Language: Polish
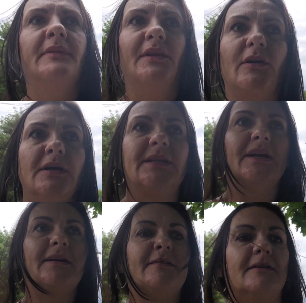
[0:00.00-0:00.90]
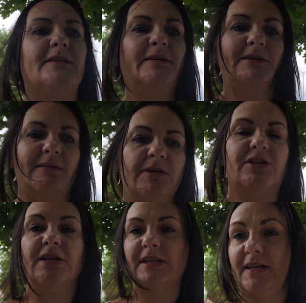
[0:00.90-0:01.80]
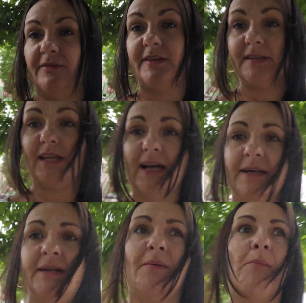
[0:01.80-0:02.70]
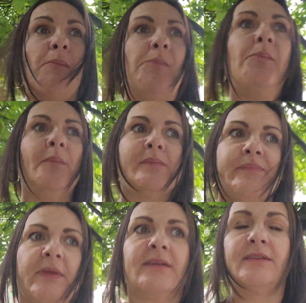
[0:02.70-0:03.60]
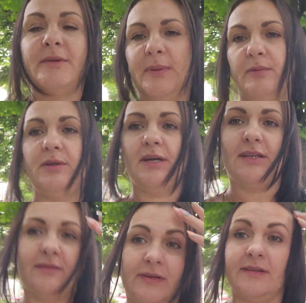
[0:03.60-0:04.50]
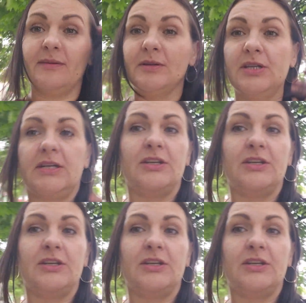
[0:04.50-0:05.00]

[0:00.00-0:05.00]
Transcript: No i teraz została nam jeszcze jedna wizyta z wypełnieniem, więc to będzie